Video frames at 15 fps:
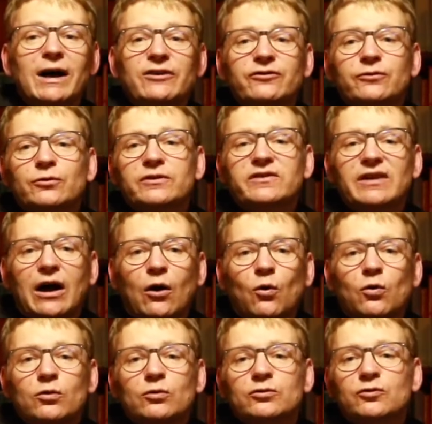Du hast uns
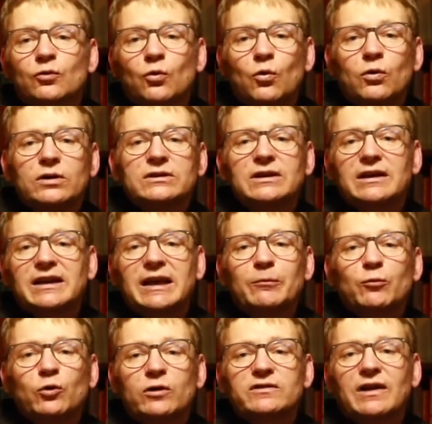Augen und Ohren
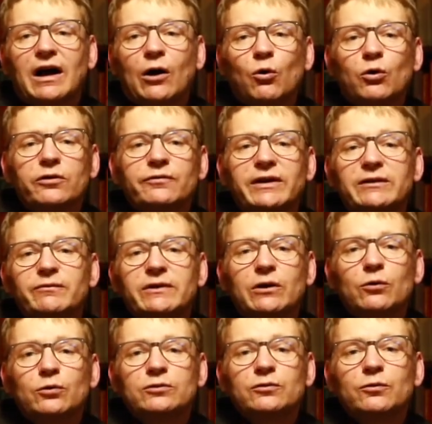gegeben, Gott, auch
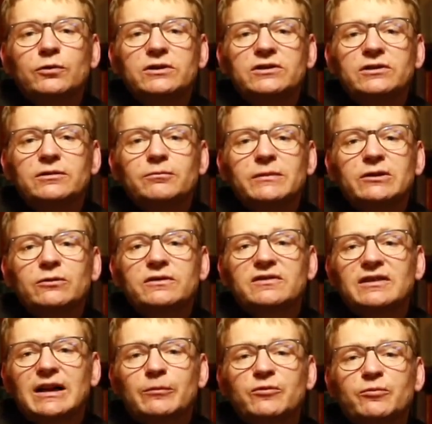wenn wir unruhig
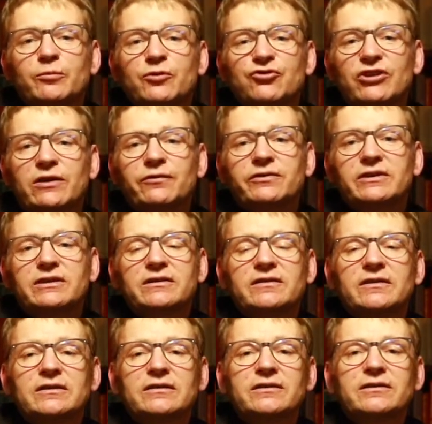mit uns selbst
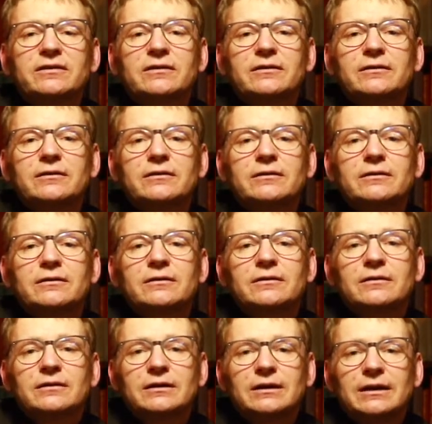beschäftigt sind.
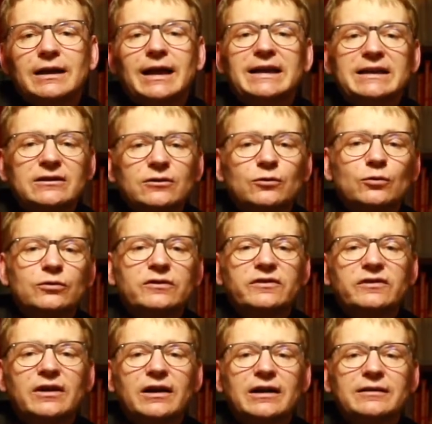Erinnere
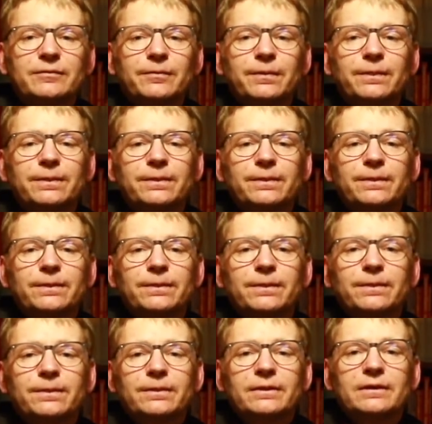uns daran.
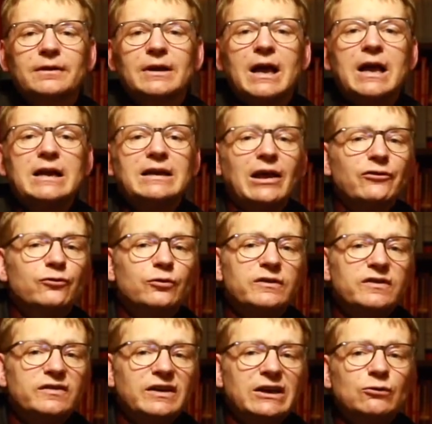
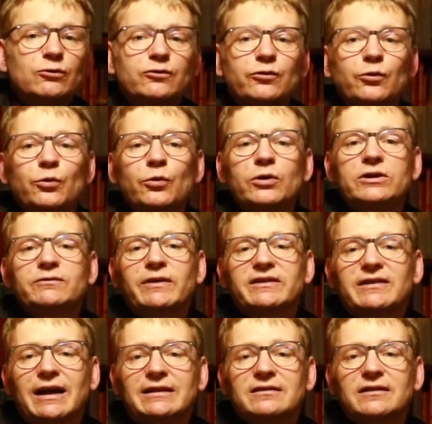Lass uns sehen und
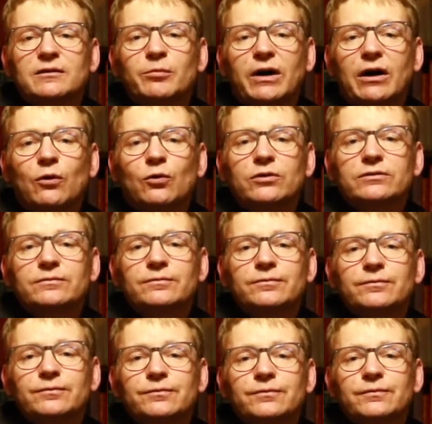hören, was andere
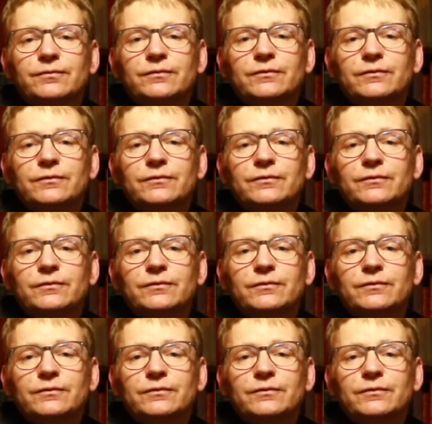brauchen.